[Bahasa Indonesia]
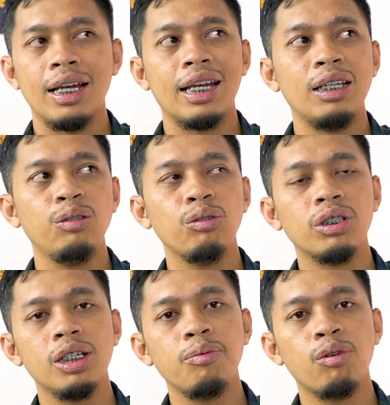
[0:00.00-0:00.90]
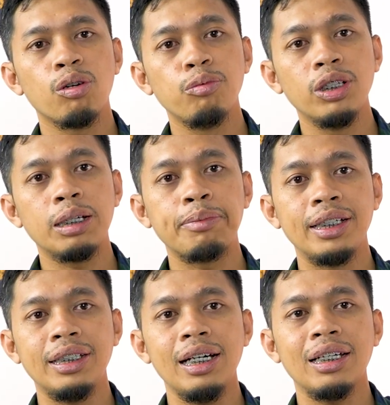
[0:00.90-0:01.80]
Lanjut ke formulir
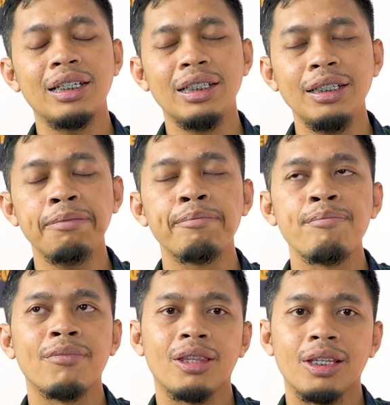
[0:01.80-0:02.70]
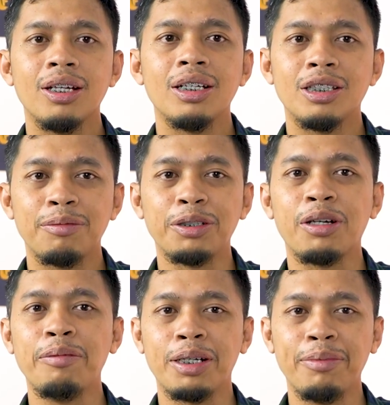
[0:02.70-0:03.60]
pajak, ini ya,
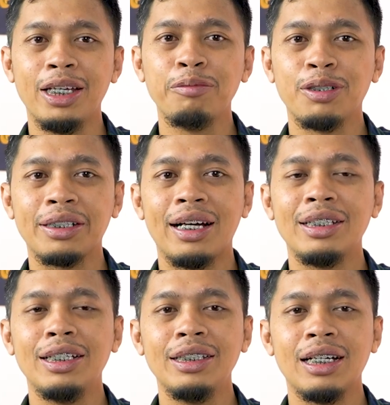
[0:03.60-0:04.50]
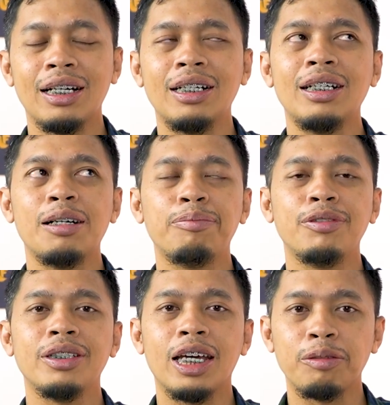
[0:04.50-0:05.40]
termasuk kabar baik buat kalian yang nggak
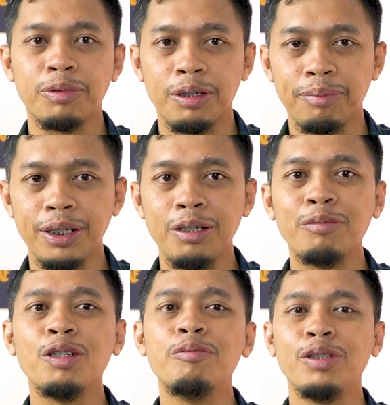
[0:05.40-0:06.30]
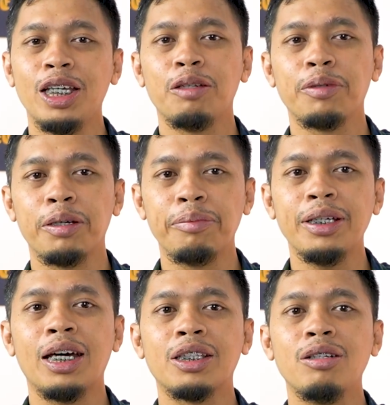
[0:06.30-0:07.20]
punya NPWP, belum punya
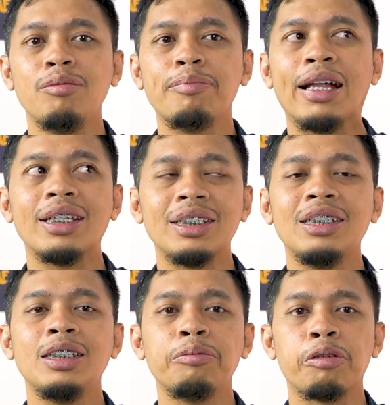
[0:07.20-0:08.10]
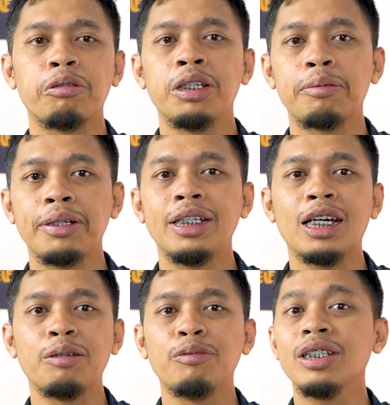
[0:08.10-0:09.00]
NPWP, atau malas ngisi formulir
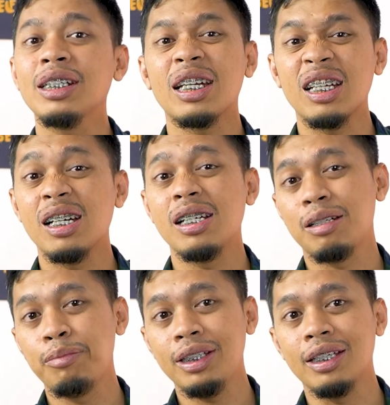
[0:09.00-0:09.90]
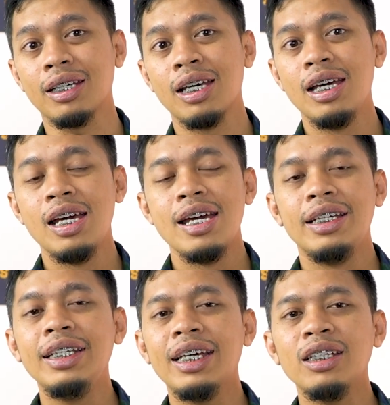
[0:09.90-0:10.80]
pajak yang mungkin karena ribet ya.
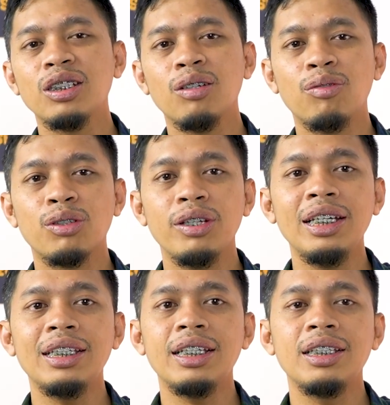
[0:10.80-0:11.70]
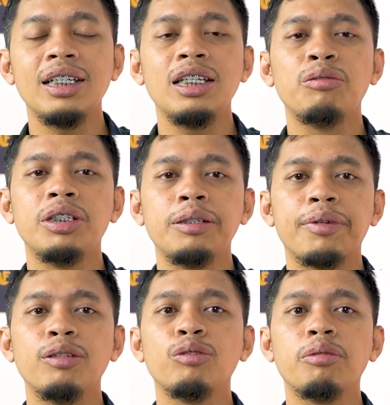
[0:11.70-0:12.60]
Di Kenstock Stock Foto ini kita tidak
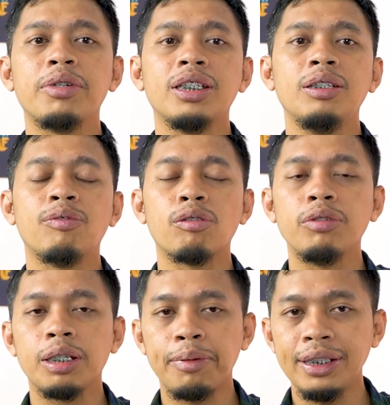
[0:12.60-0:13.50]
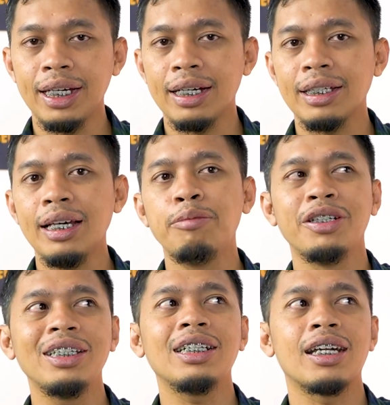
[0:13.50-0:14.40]
diwajibkan untuk mengisi formulir pajak, ya
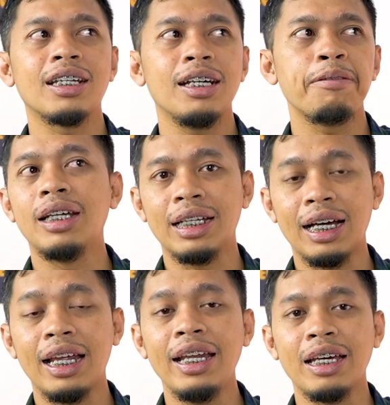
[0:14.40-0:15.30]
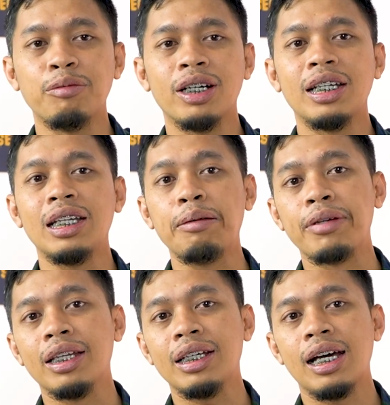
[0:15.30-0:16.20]
mungkin karena dari Kanada ya, bukan dari
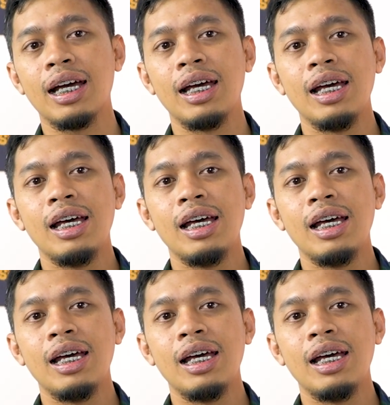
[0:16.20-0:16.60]
Amerika.